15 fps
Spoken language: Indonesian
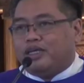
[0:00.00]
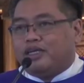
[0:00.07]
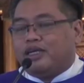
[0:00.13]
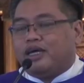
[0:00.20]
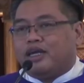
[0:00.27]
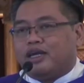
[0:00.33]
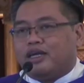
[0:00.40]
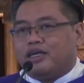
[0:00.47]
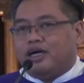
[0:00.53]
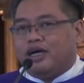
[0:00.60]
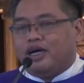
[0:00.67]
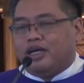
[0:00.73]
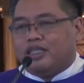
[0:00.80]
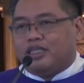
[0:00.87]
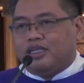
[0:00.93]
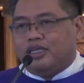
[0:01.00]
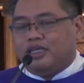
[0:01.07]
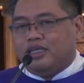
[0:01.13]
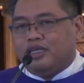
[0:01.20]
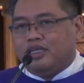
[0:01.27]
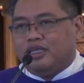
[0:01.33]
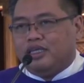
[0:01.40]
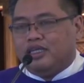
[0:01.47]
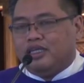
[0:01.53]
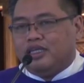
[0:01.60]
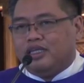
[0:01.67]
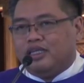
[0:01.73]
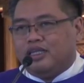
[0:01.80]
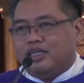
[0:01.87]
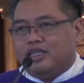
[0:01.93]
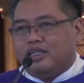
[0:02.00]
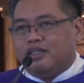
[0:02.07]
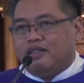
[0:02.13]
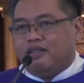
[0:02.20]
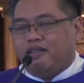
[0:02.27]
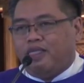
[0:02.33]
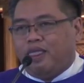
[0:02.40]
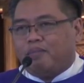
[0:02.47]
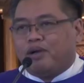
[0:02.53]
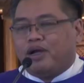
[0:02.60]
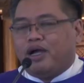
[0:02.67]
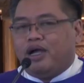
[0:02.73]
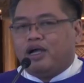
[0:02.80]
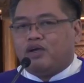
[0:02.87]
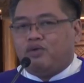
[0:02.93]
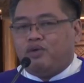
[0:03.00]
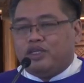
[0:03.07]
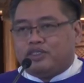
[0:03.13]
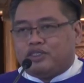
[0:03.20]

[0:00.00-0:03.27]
ini dengan rendah hati mengakui